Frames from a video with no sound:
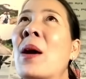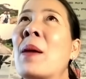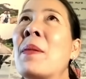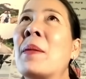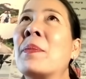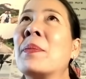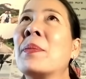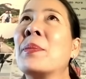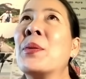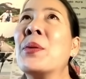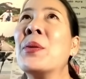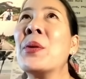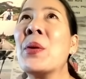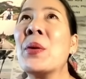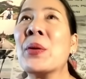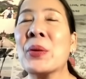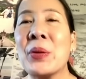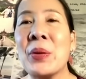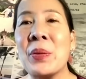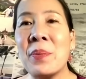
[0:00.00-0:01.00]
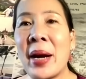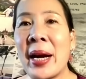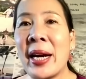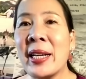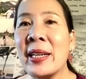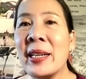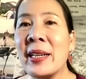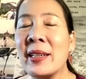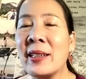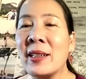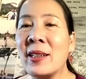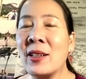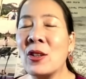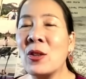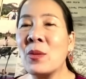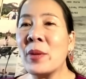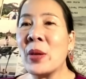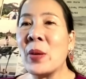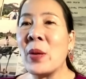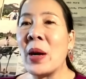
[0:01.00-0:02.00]
ว่าแบบผู้ลงทุนใหม่เนี่ยก็
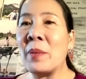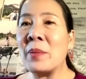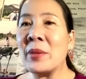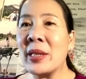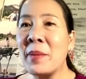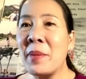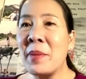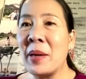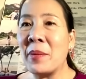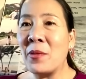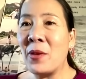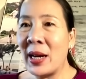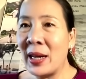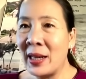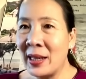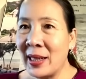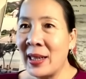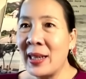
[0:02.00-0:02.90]
ต้องมีความที่แบบว่า